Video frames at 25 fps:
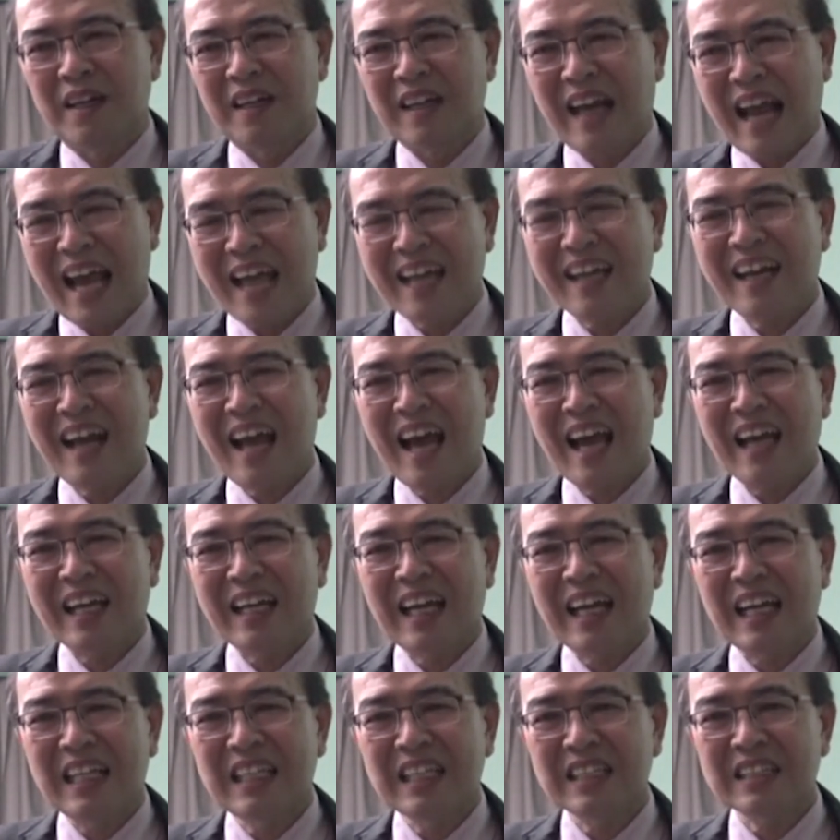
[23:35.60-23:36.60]
ร้างรา
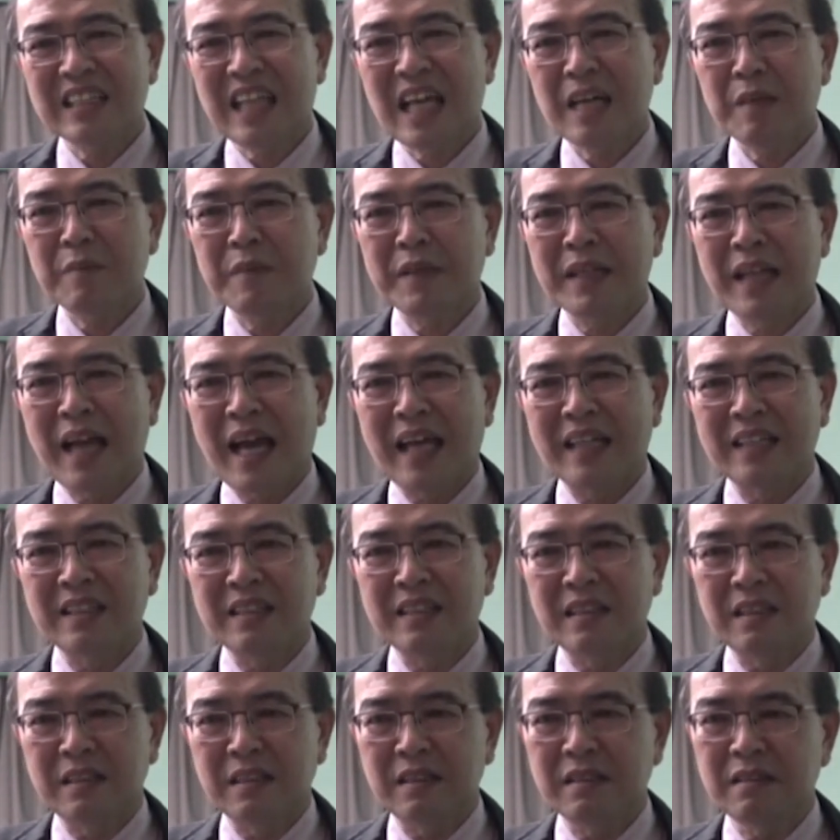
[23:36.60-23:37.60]
การเลือกตั้งมานาน
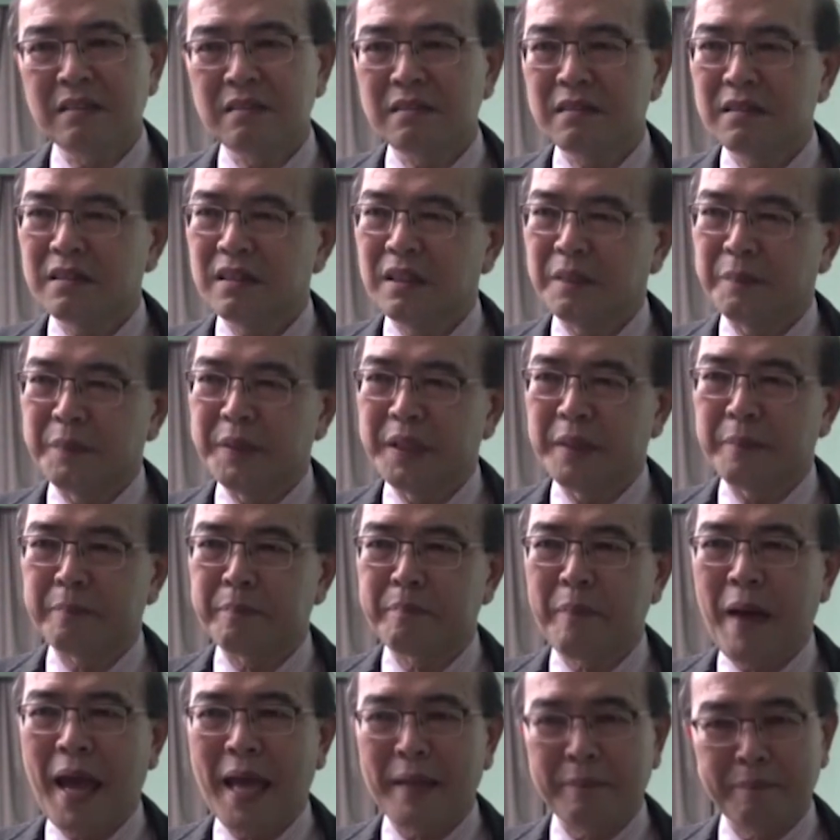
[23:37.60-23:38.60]
ถึงกี่ปี
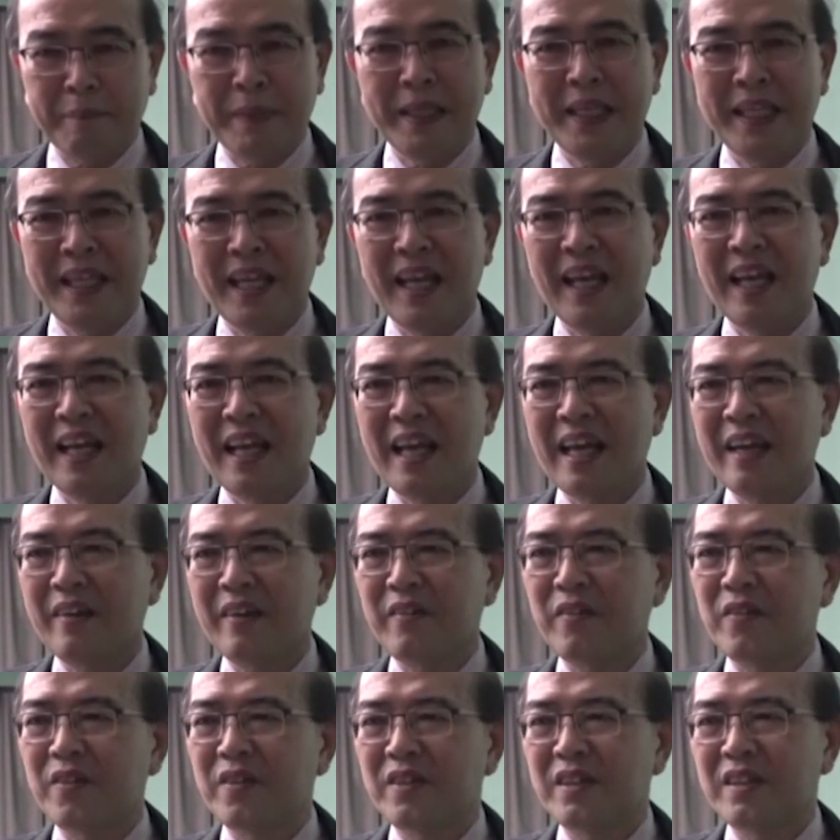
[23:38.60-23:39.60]
แปดปีได้แล้ว
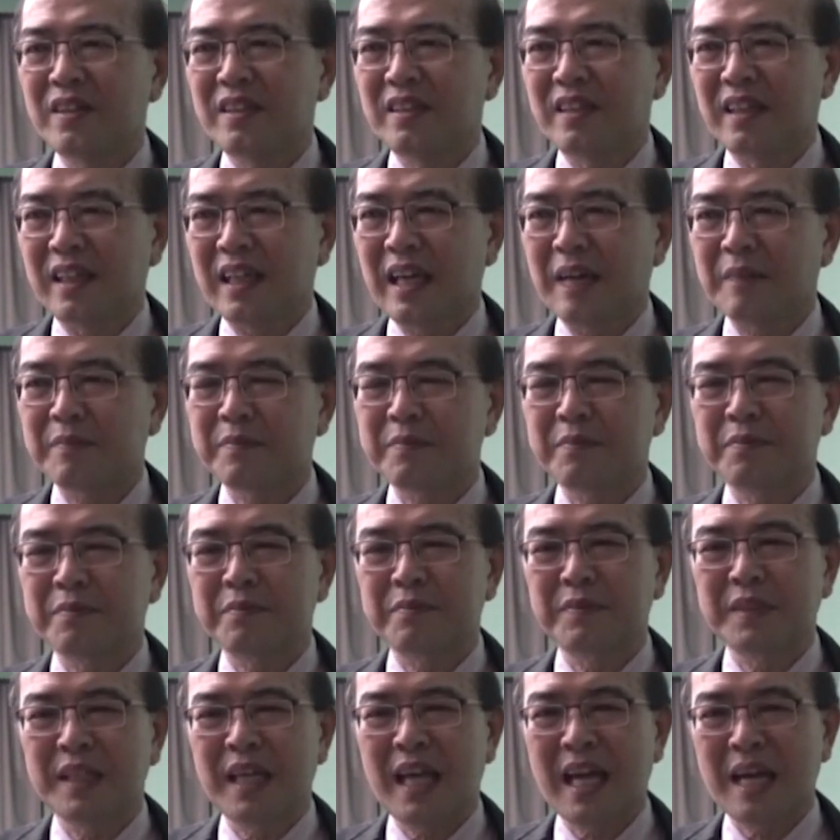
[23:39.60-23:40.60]
นะครับ
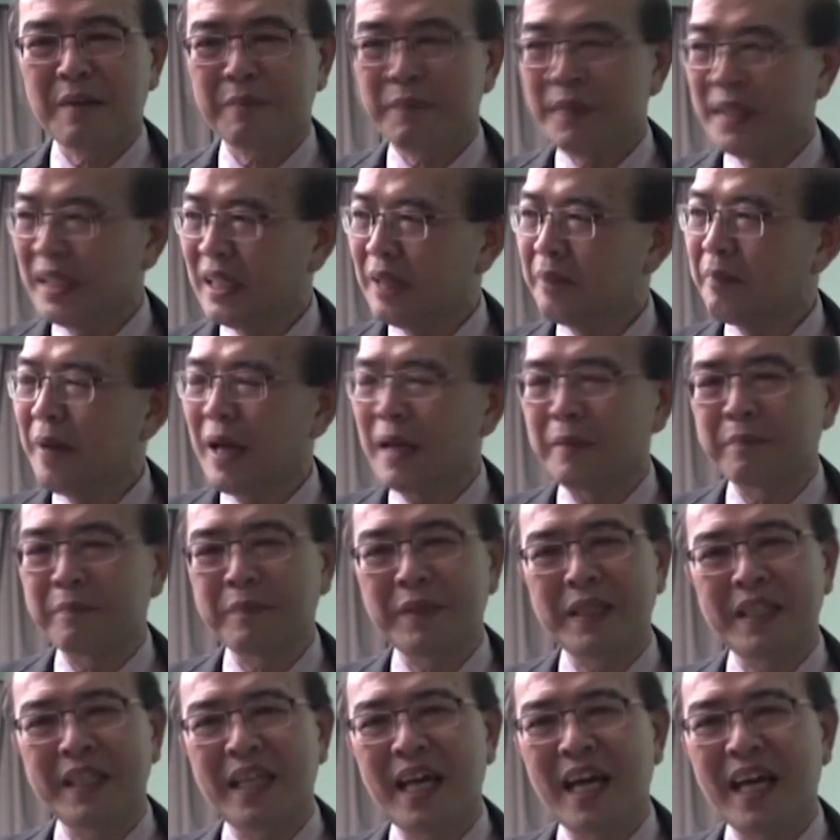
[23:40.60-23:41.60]
ไม่ห้าปีนะแปด
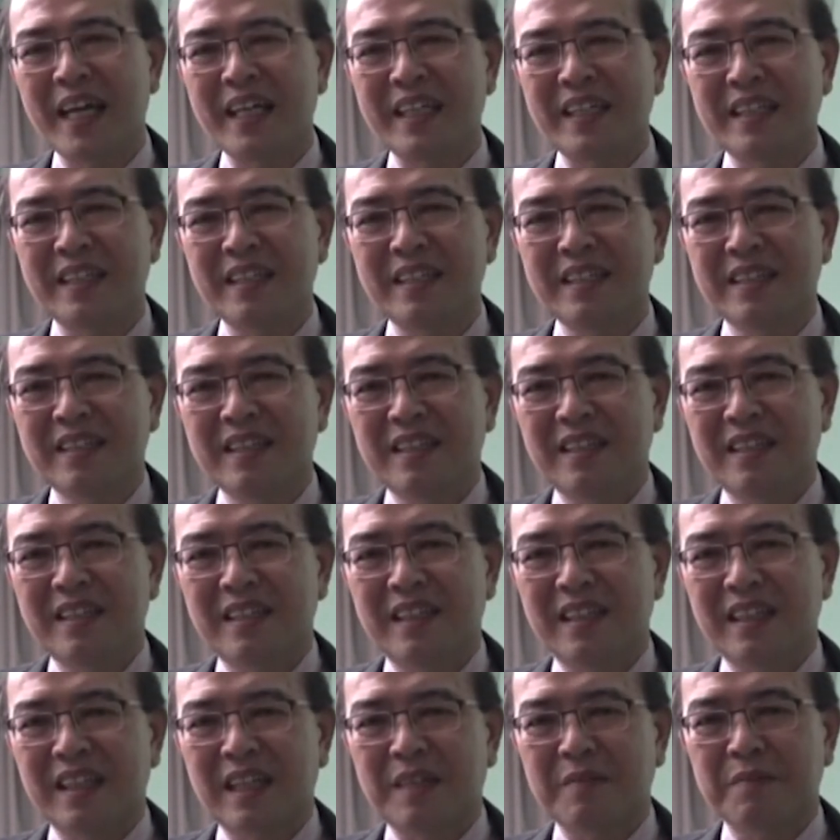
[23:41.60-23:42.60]
ปีได้
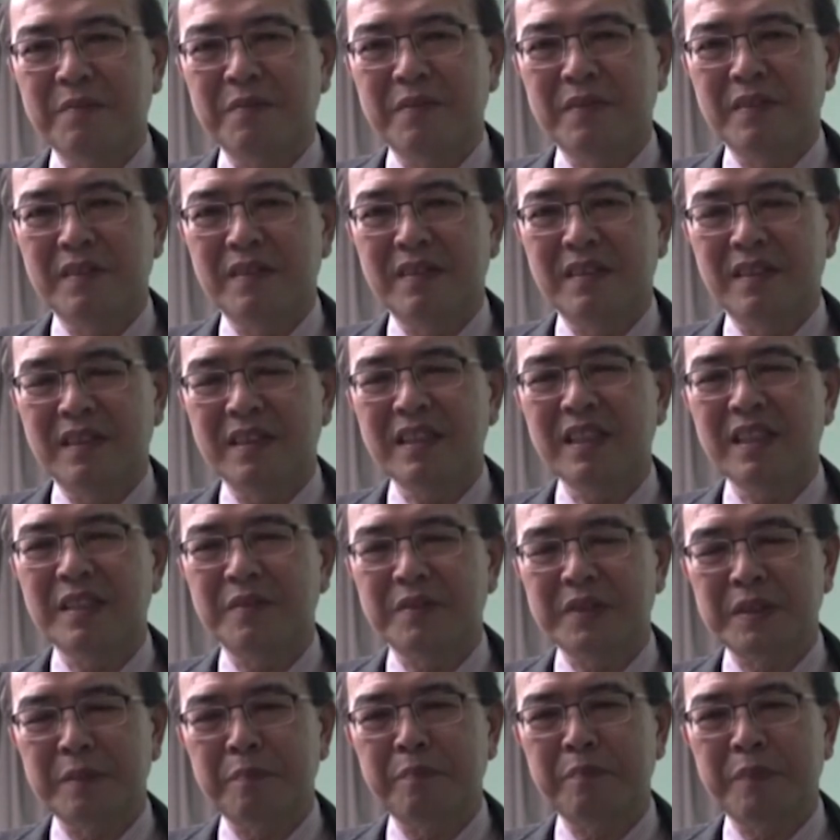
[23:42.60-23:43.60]
นะครับหรือเกือ
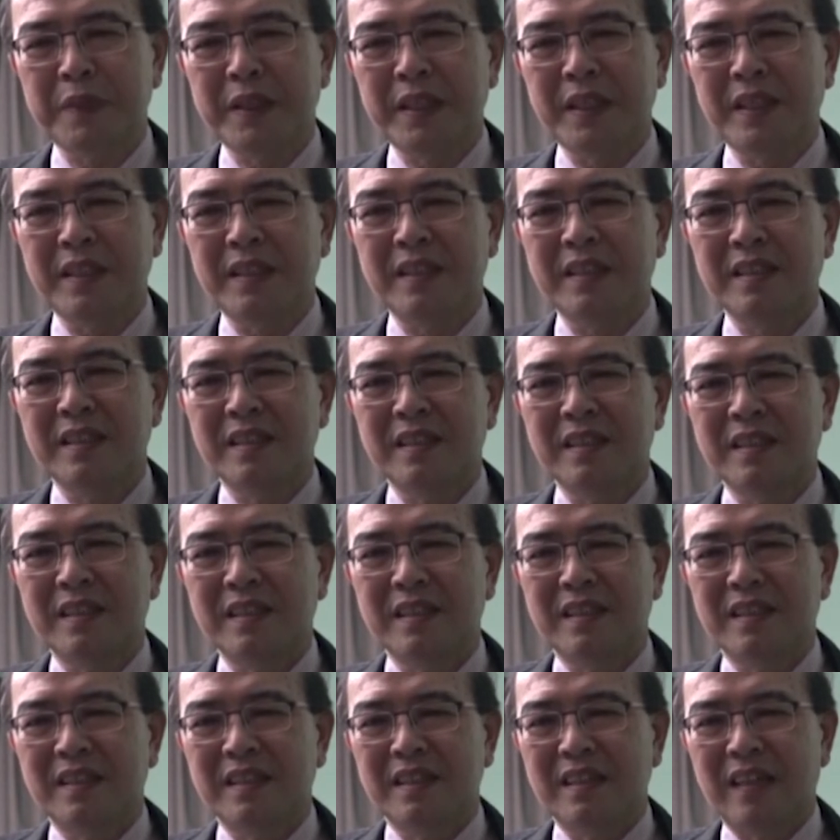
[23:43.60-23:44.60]
บสิบปี
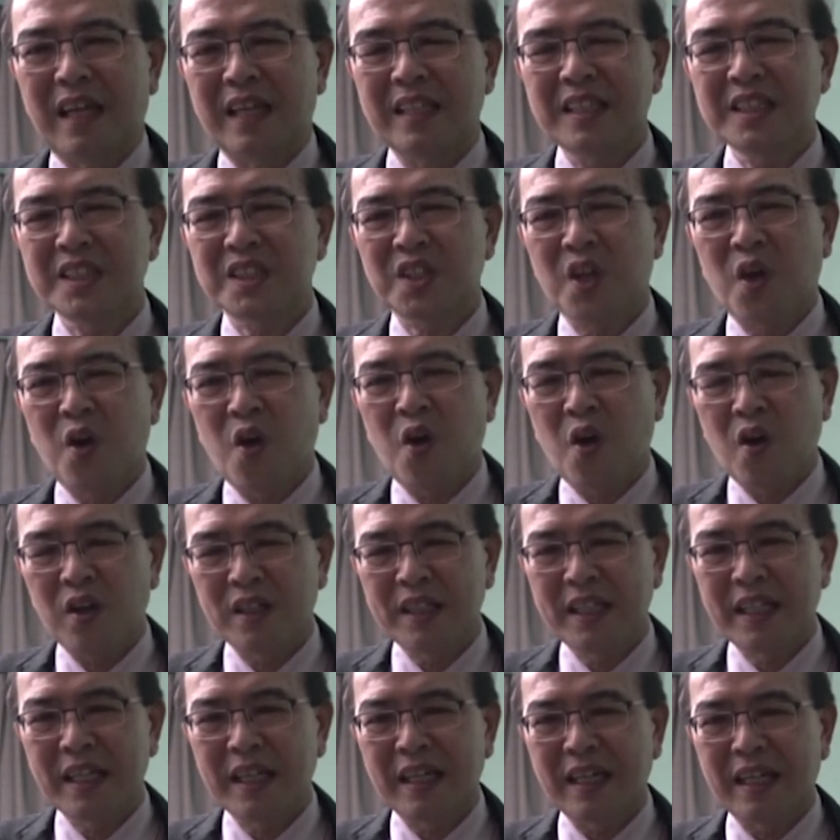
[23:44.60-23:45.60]
อันที่สอง
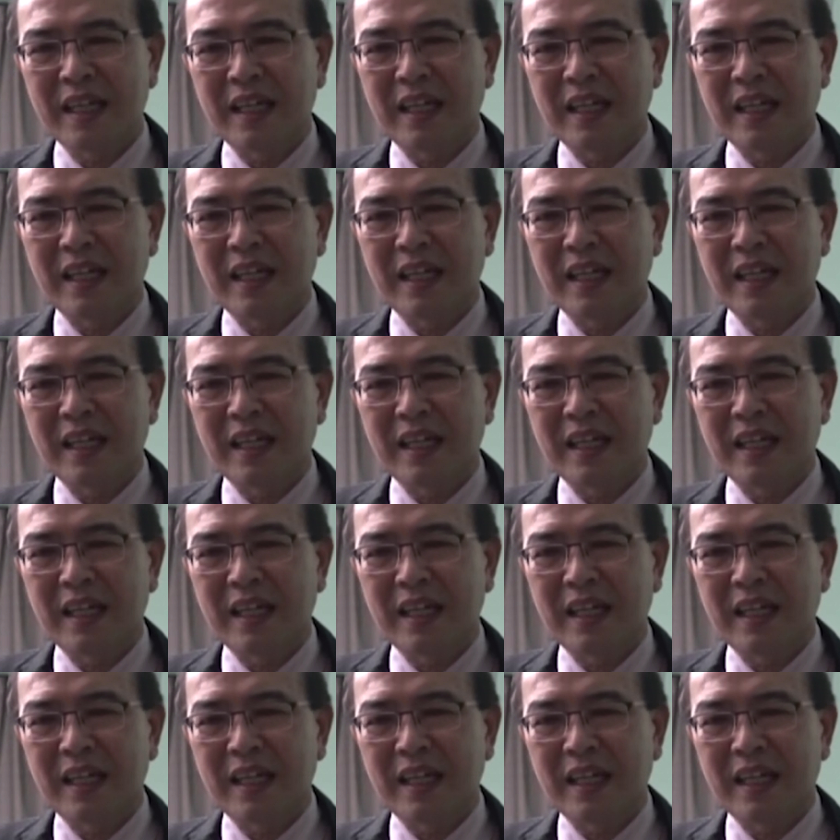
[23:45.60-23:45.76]
เนี่ย